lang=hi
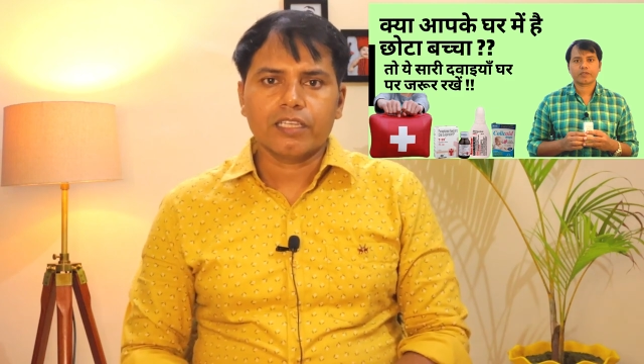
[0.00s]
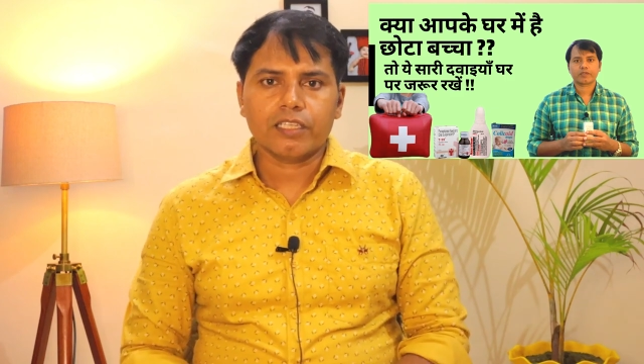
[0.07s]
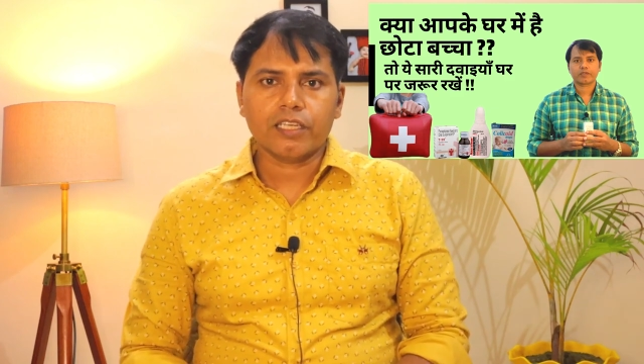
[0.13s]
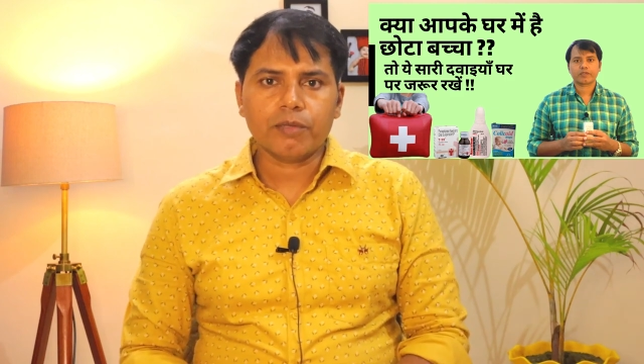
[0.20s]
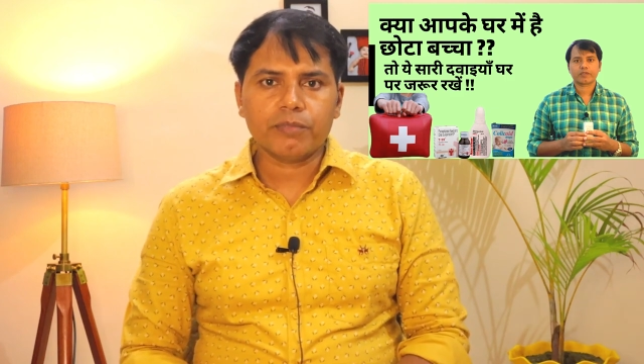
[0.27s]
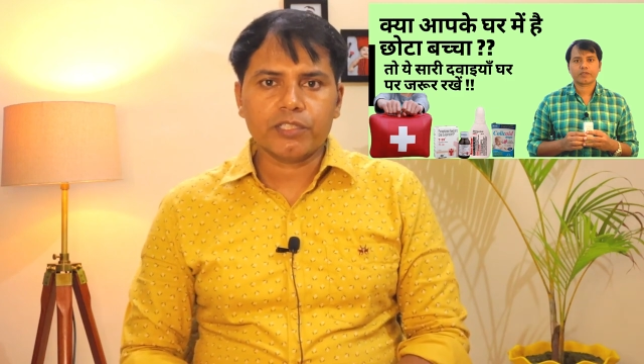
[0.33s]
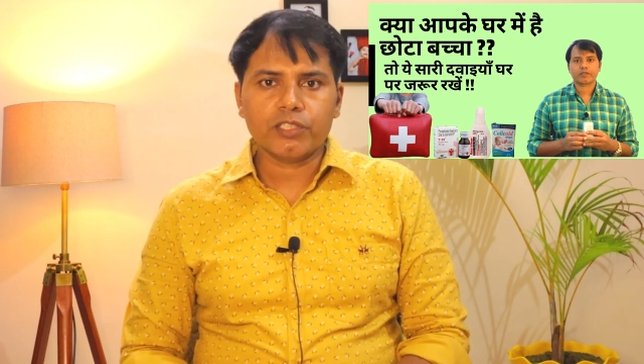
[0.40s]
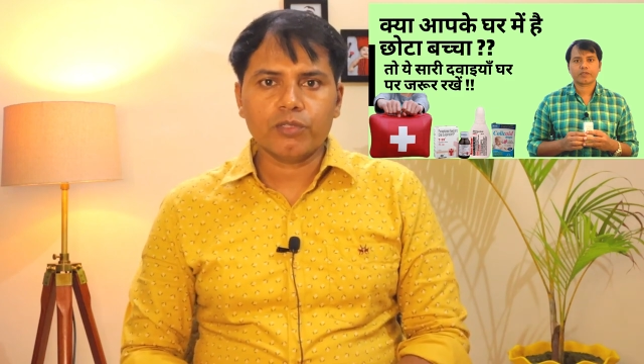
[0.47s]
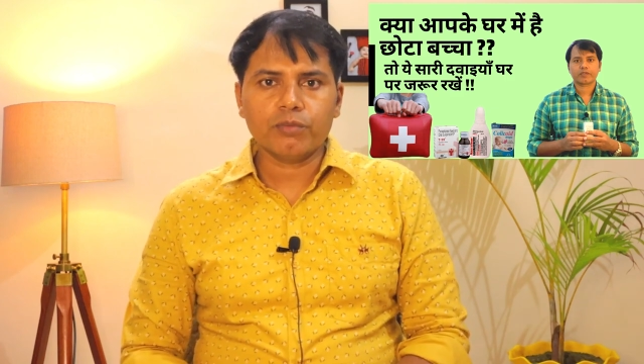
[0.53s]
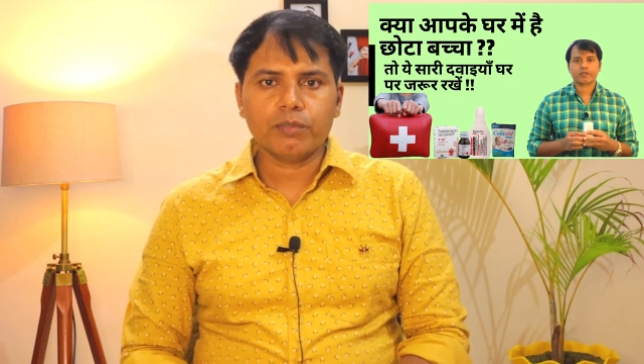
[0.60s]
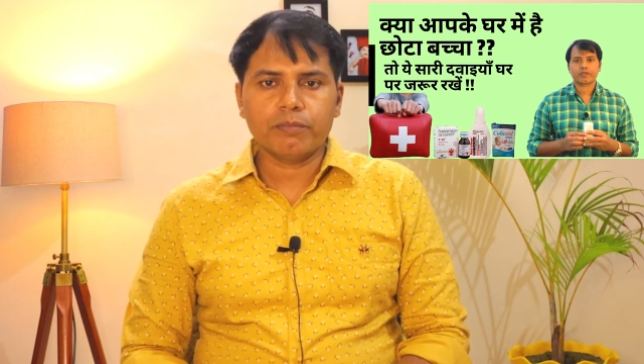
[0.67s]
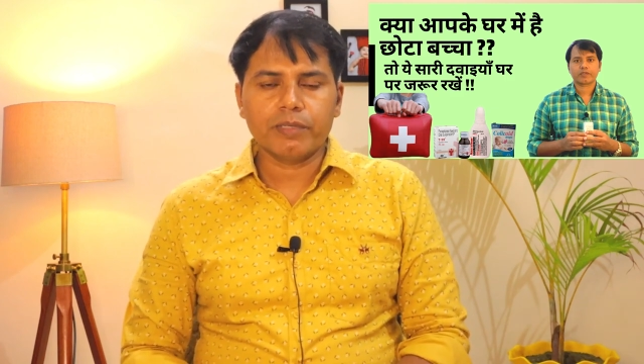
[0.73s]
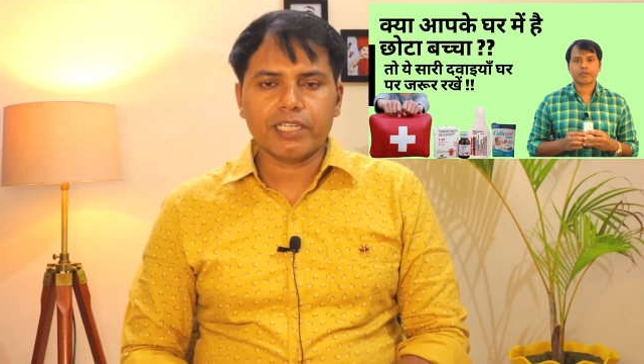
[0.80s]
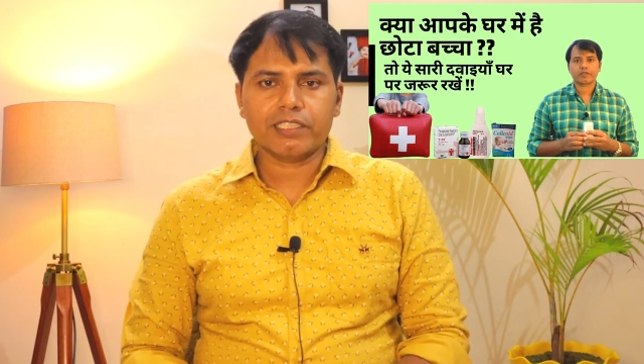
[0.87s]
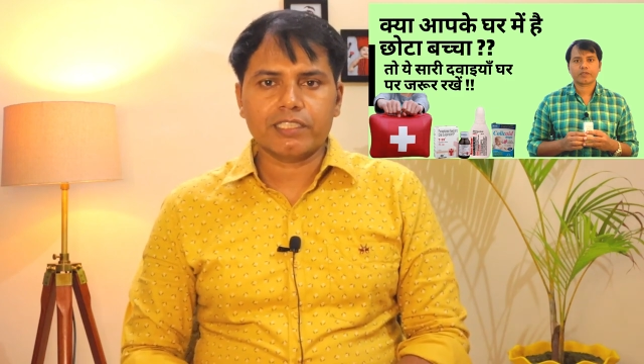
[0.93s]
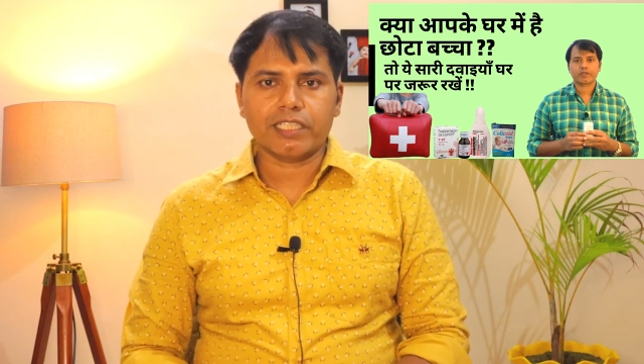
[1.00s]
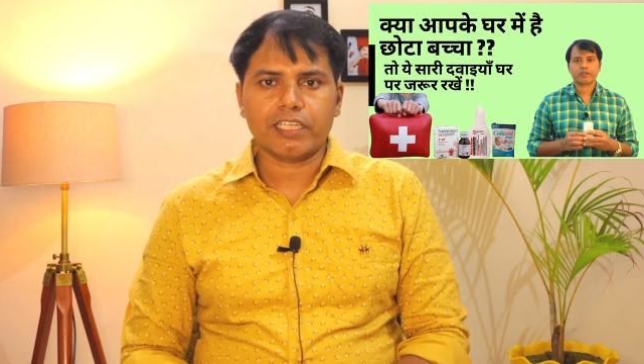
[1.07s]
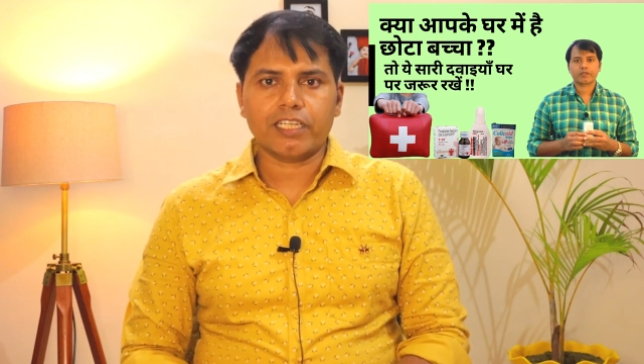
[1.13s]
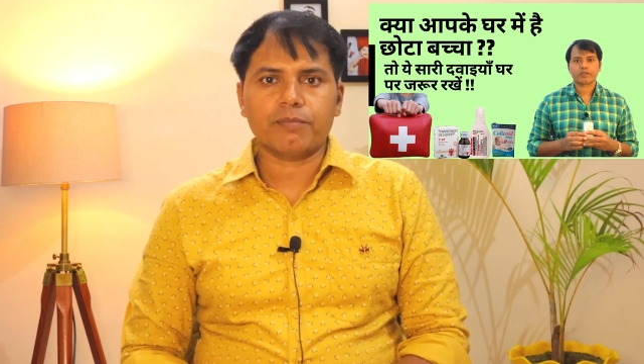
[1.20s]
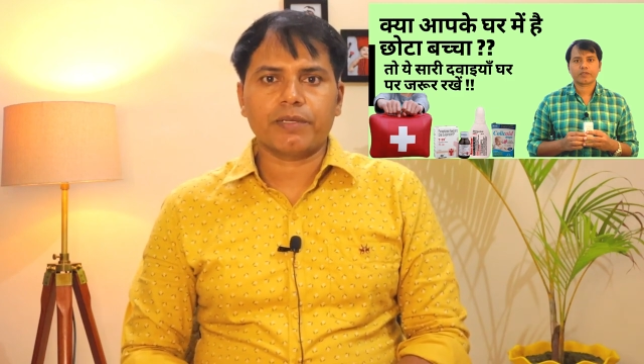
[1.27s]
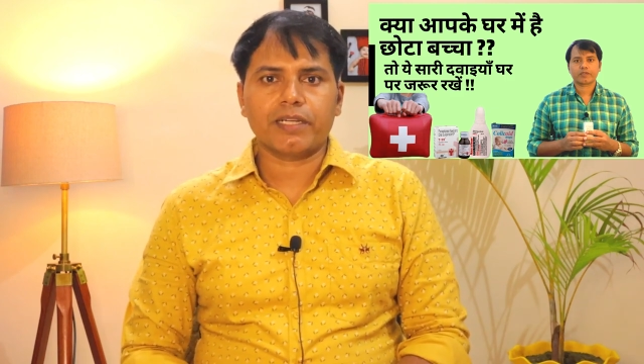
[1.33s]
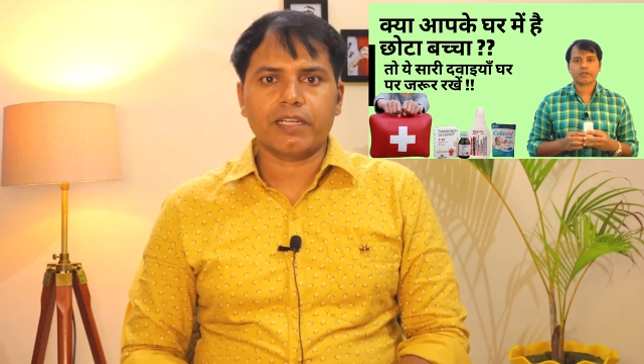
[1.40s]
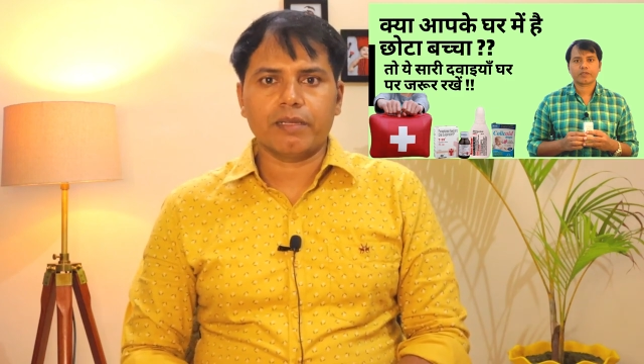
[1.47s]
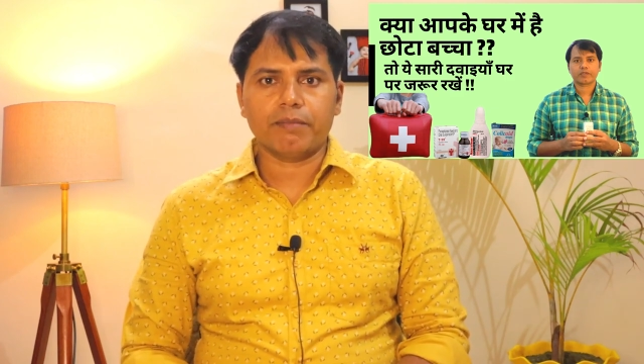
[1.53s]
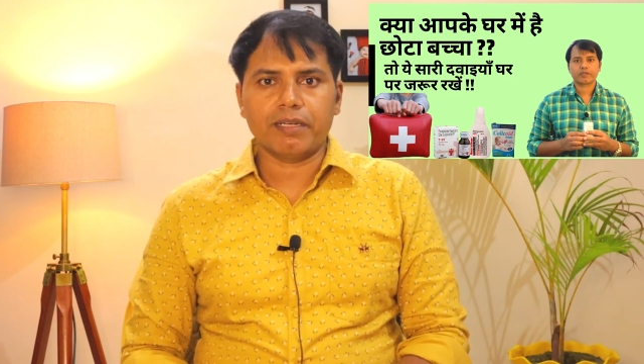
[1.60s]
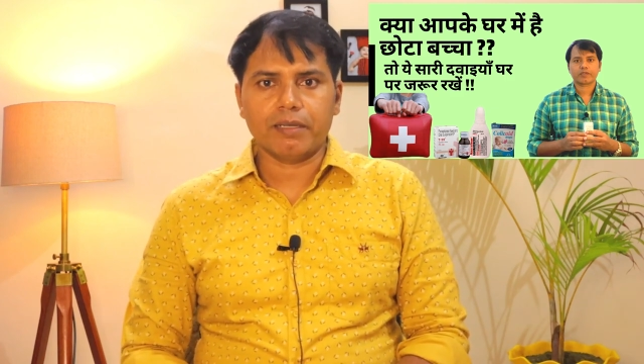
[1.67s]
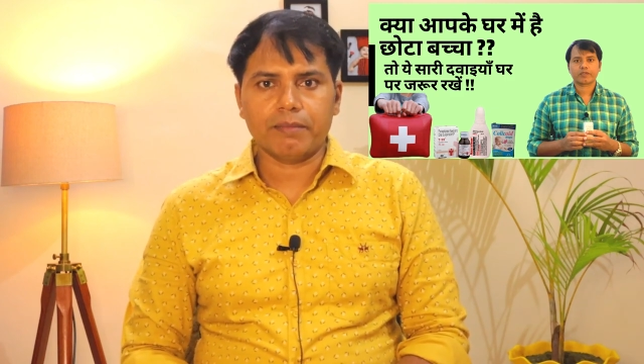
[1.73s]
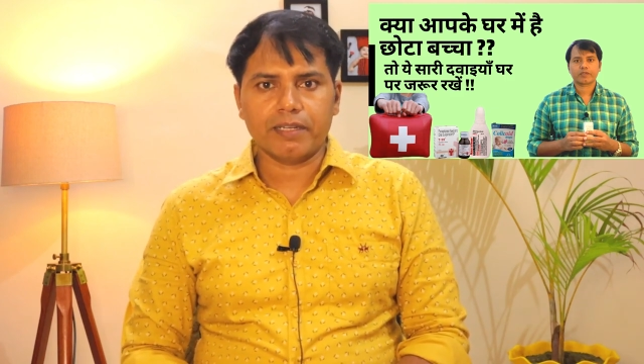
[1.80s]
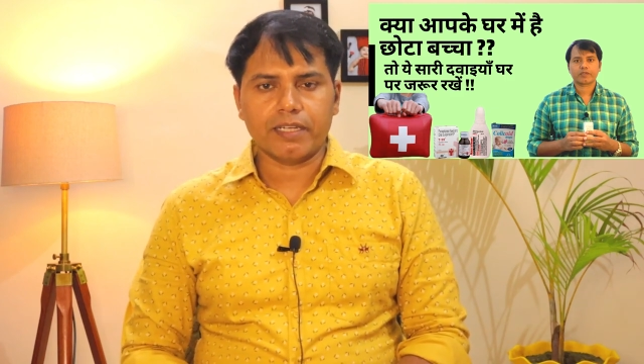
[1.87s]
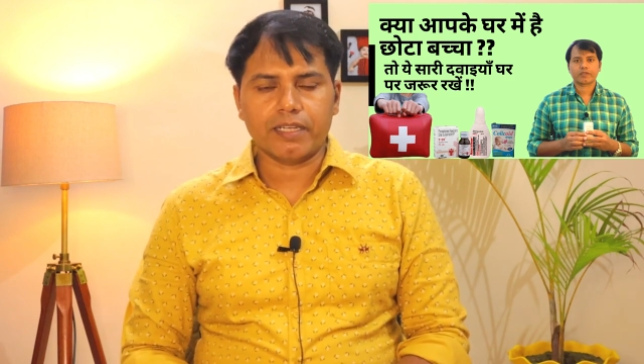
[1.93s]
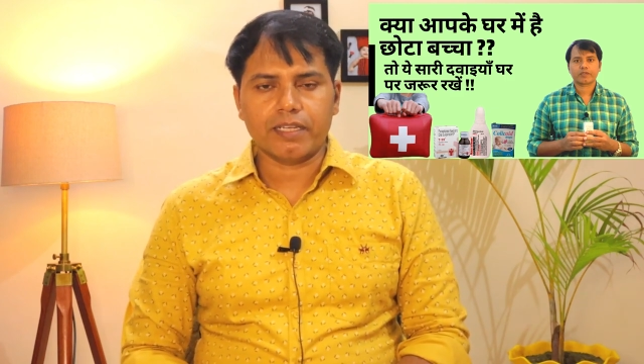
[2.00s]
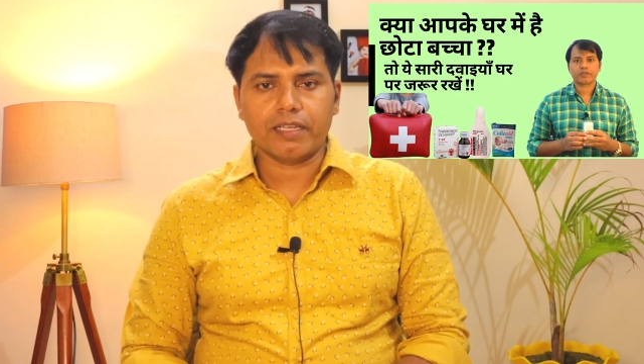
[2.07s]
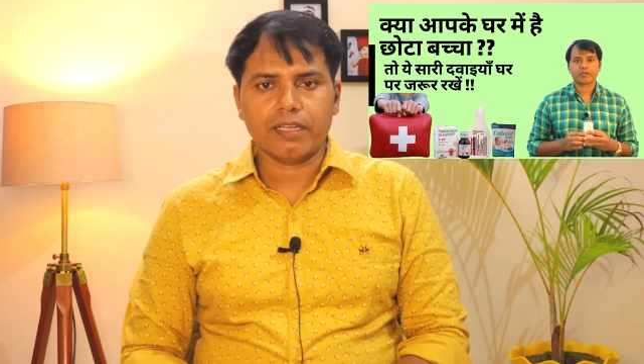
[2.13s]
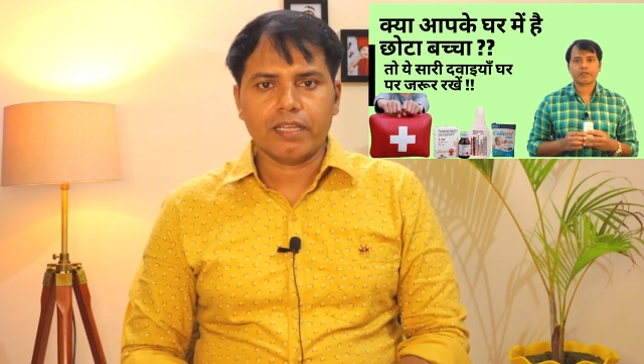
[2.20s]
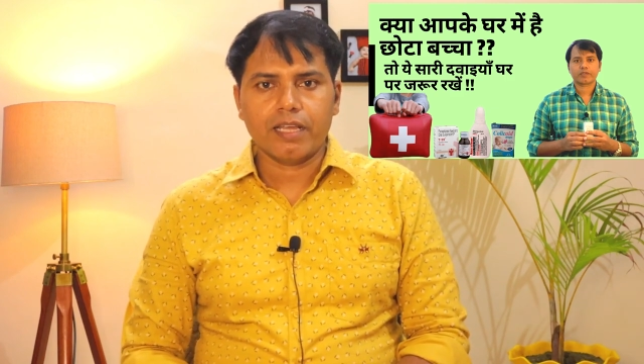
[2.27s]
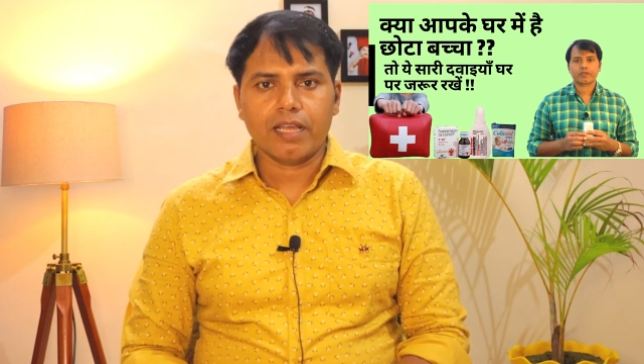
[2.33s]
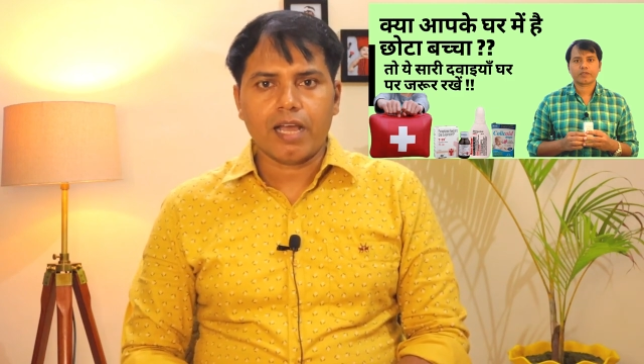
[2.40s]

यह वीडियो में मेरे चैनल पर अवेलेबल है